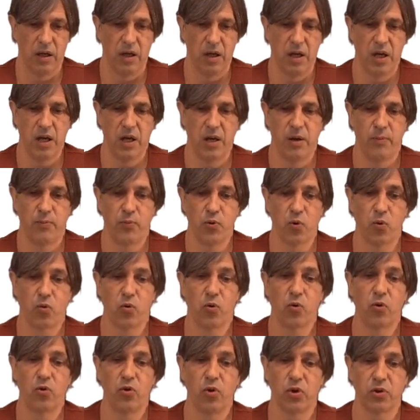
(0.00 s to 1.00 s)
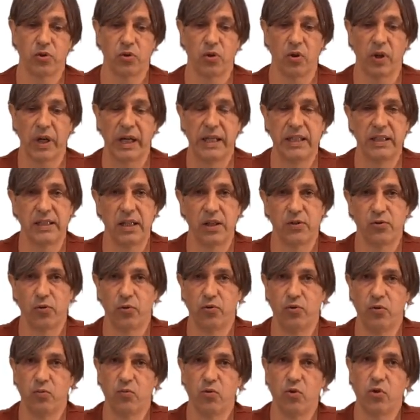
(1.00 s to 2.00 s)
Et pour conclure sur l'organisation
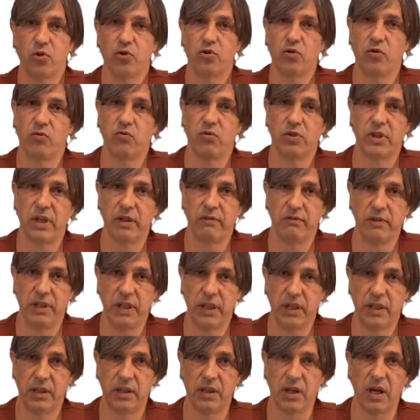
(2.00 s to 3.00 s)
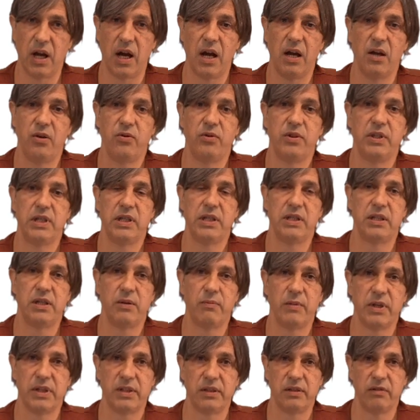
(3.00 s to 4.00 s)
du MOOC, je vous invite à utiliser
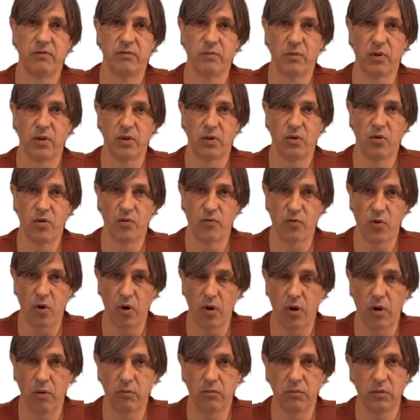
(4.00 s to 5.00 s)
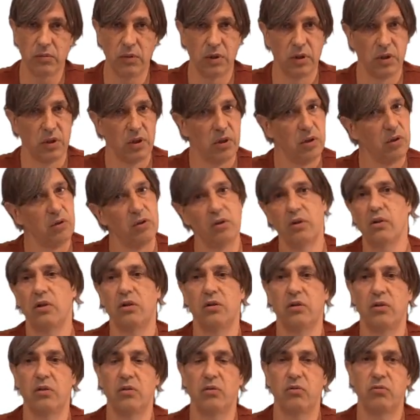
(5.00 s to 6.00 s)
massivement le forum,
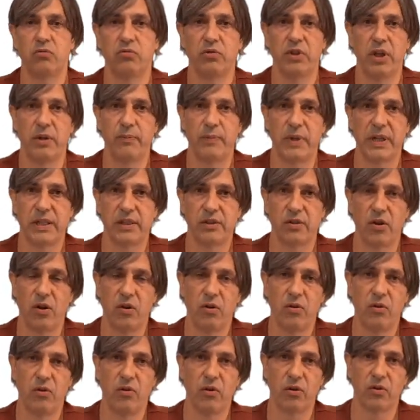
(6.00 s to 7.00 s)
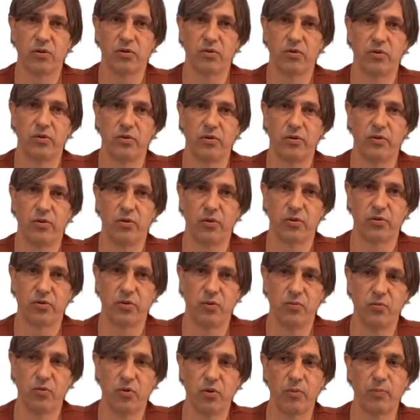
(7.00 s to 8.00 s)
vous n'êtes pas seul dans ce,
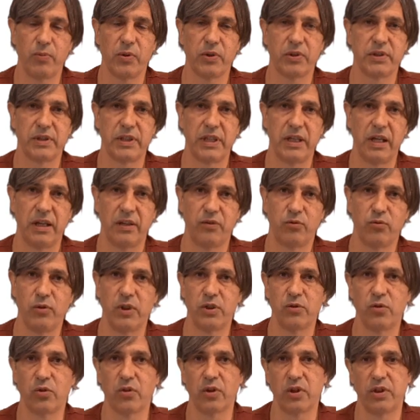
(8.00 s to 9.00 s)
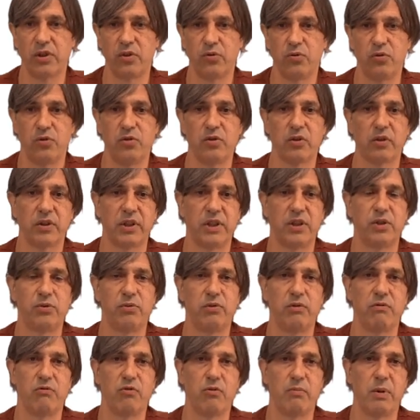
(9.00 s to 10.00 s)
MOOC, pensez à tous les autres étudiants qui
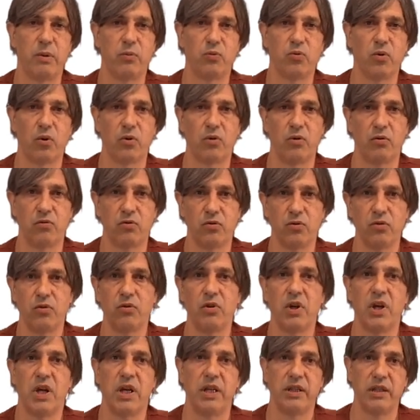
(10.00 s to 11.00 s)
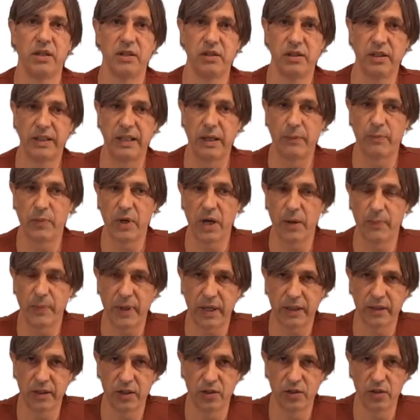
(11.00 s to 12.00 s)
suivent le même cours que vous. N'hésitez pas à
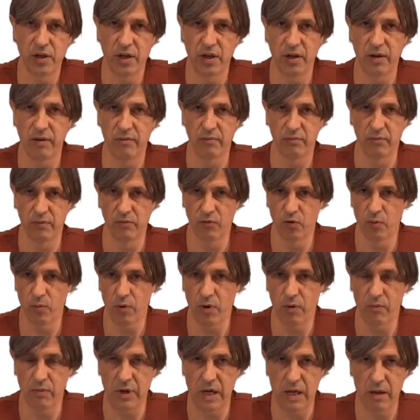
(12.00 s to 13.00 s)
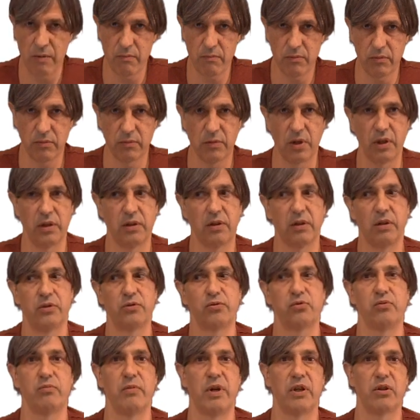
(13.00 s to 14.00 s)
partager vos problèmes, euh,
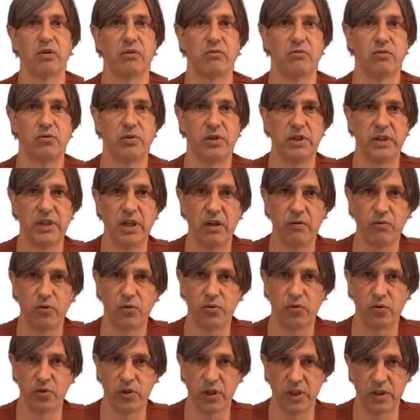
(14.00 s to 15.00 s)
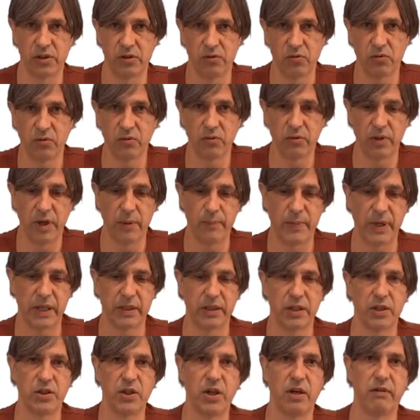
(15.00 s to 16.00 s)
soumettre vos idées, vos suggestions et
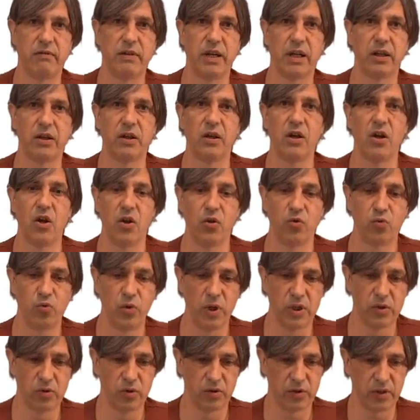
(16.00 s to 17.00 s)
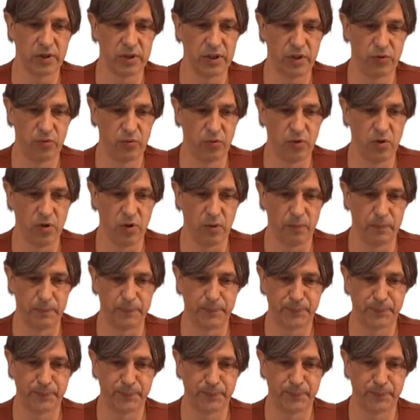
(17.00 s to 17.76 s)
partager avec tous les autres étudiants.